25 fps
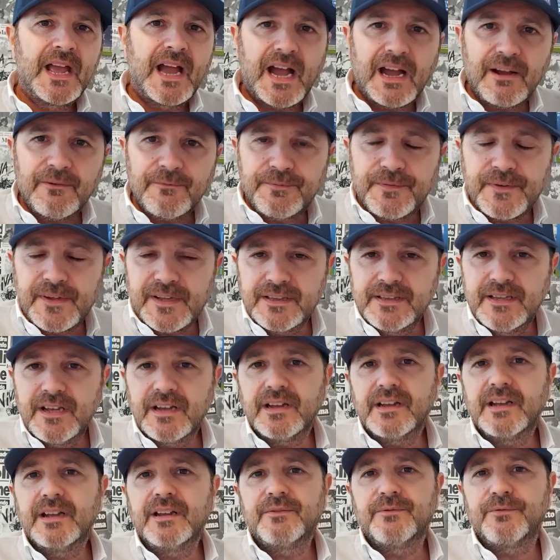
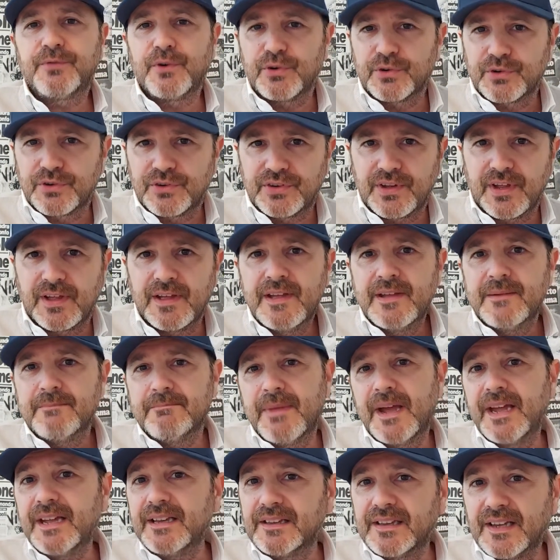Anfield Forse,
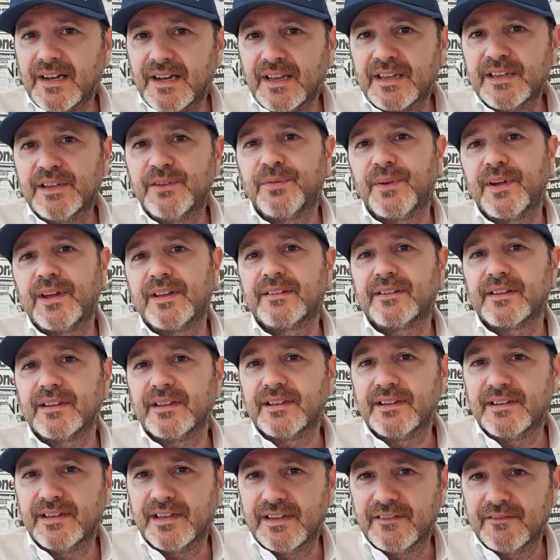mentre la difesa
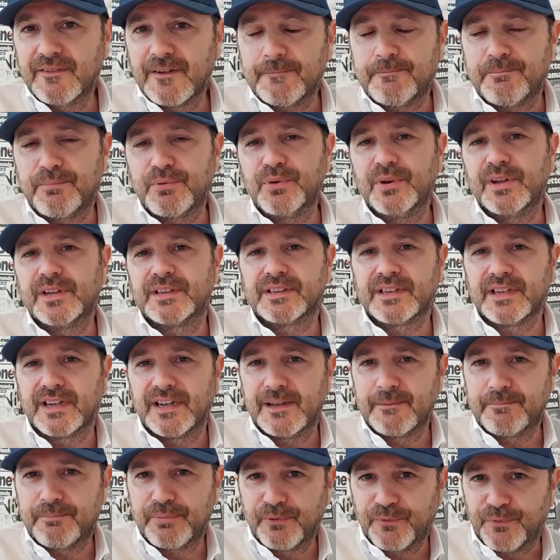del Liverpool è
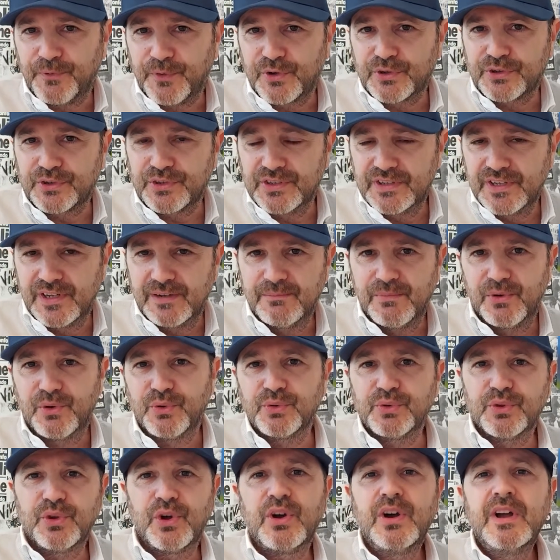tra le più forti del
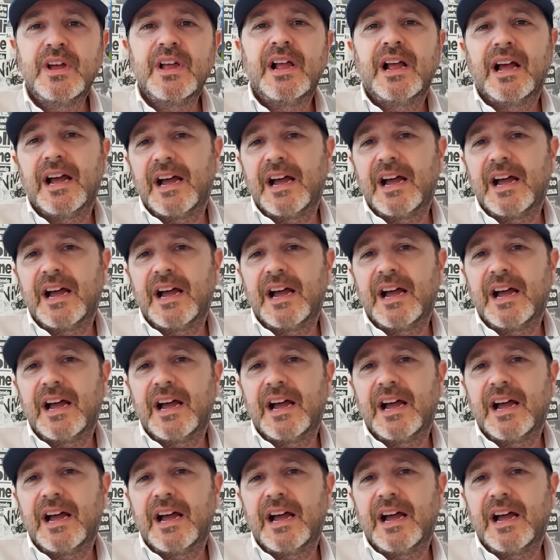mondo,